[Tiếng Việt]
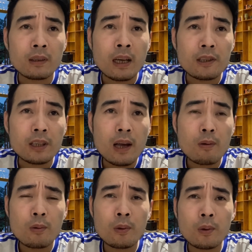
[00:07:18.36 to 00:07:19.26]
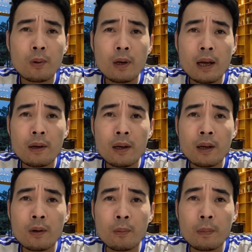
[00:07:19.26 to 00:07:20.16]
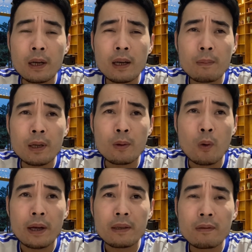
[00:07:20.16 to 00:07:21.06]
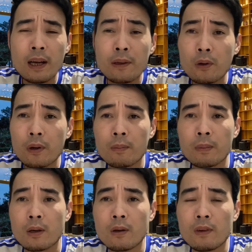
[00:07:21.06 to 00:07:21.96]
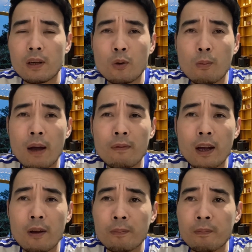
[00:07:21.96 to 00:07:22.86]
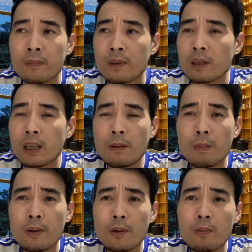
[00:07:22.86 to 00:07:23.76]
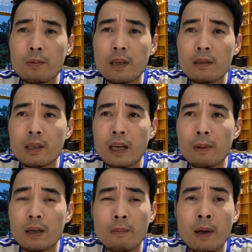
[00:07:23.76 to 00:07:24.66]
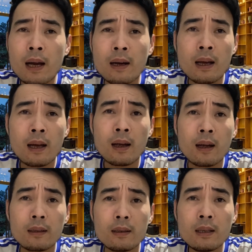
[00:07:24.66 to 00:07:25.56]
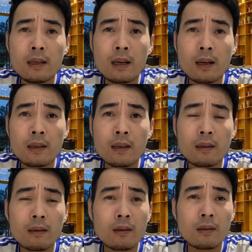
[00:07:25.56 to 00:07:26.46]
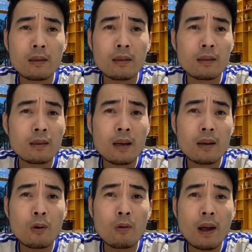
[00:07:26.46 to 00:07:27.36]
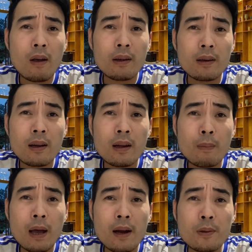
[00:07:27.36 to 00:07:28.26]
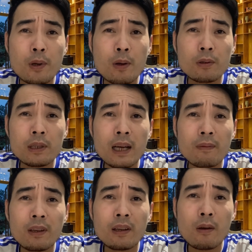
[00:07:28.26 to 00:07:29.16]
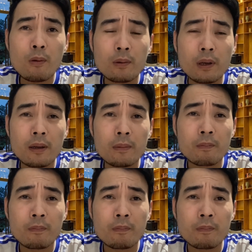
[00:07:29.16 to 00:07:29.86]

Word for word: tại sao cô Lan à, đột biến này bị đuổi như vậy rồi mà cô vẫn đu bám vào thì mình cũng chia sẻ với các bạn là thứ nhất là dẫn cô vào cái drama là chủ yếu cô thích làm video đấy